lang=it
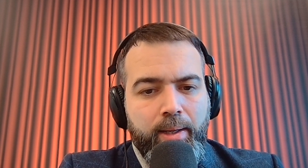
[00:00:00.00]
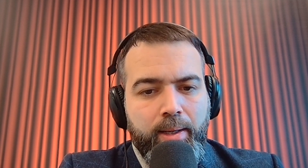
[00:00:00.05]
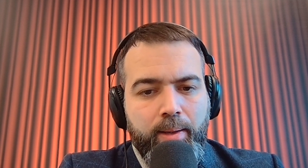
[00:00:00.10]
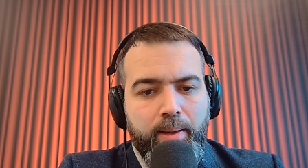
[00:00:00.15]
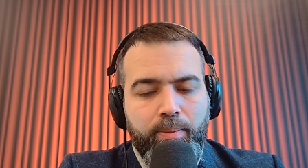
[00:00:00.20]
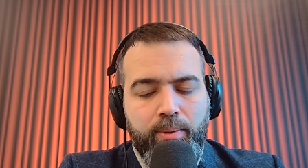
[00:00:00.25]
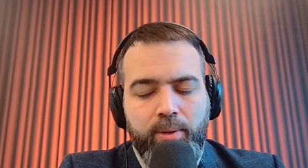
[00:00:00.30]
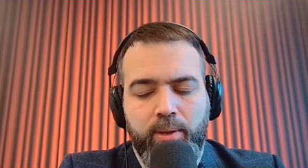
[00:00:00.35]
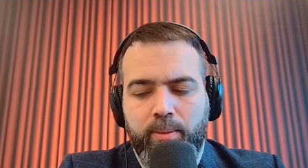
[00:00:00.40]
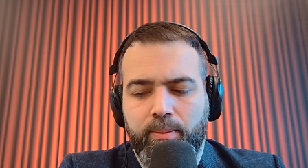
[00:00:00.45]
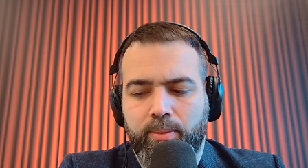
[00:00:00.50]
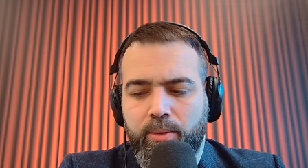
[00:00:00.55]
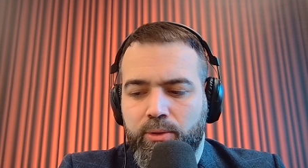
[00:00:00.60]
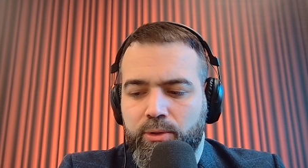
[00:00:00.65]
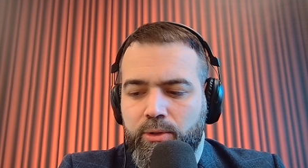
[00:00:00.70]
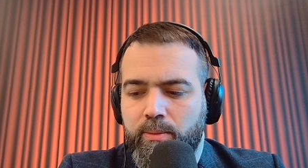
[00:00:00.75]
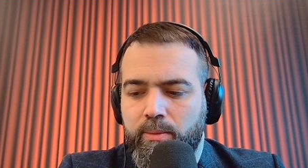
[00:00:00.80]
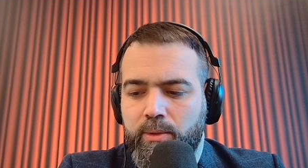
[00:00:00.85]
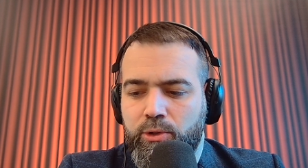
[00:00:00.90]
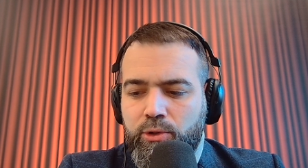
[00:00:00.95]
che poi nei
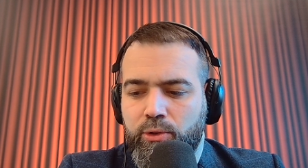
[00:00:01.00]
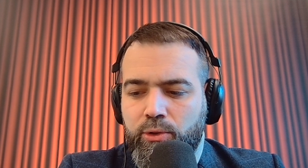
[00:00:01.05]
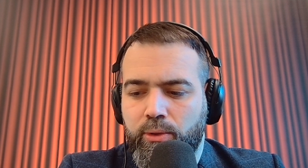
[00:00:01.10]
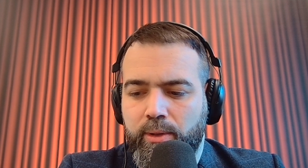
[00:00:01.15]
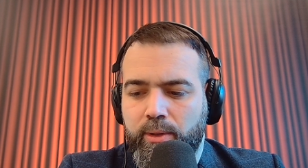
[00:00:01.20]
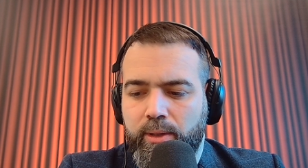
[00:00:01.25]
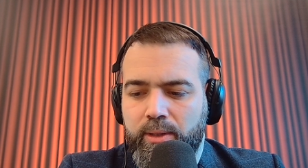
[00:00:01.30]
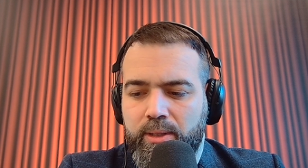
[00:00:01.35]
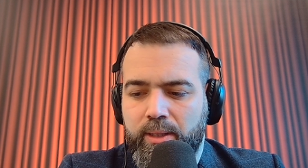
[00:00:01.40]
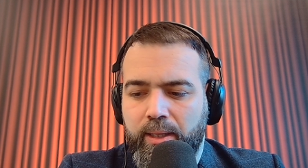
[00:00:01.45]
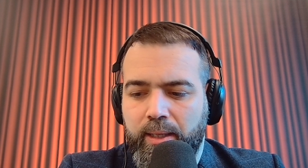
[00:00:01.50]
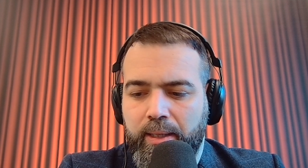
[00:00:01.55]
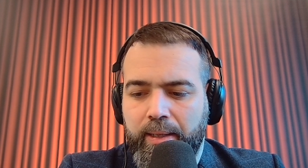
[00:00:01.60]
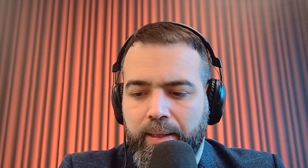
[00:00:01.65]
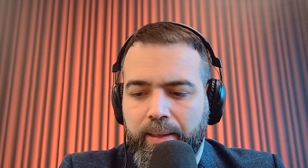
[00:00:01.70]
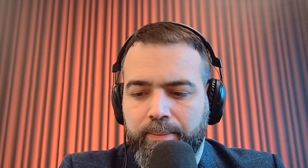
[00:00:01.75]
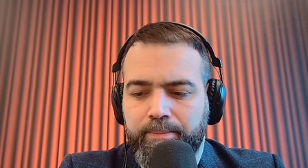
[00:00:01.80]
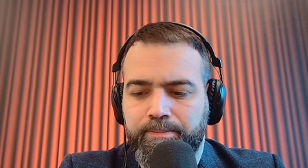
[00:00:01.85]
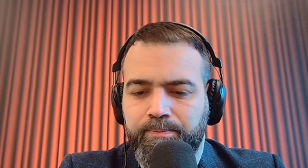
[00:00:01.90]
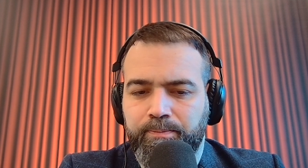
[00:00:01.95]
prossimi giorni sarà